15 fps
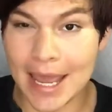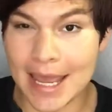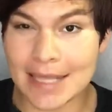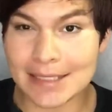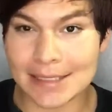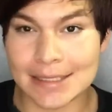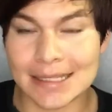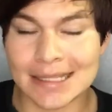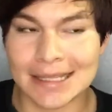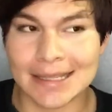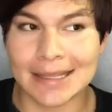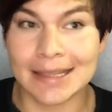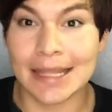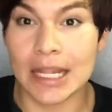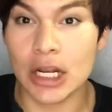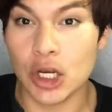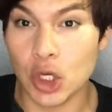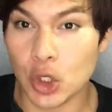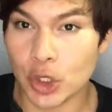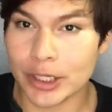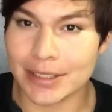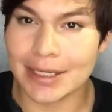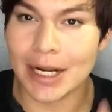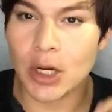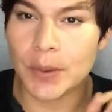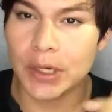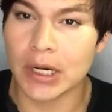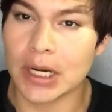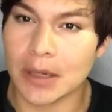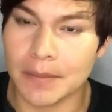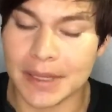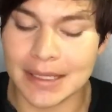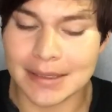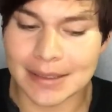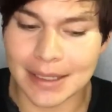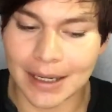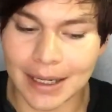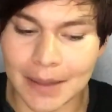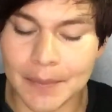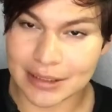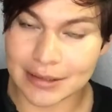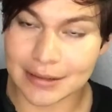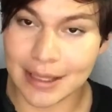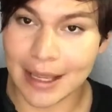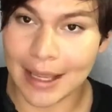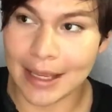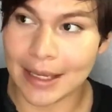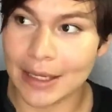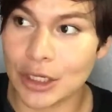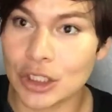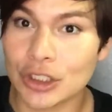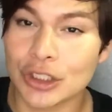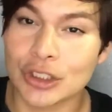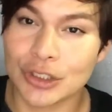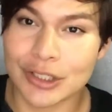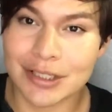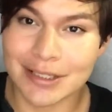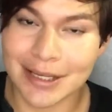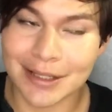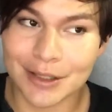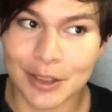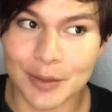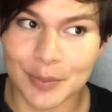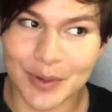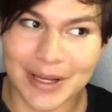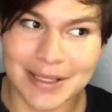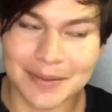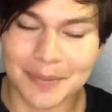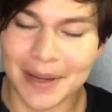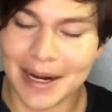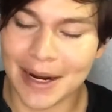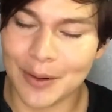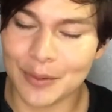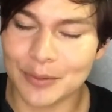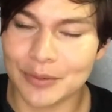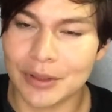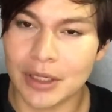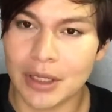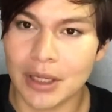este look ya lo vieron en mi Instagram Está concursando pues para un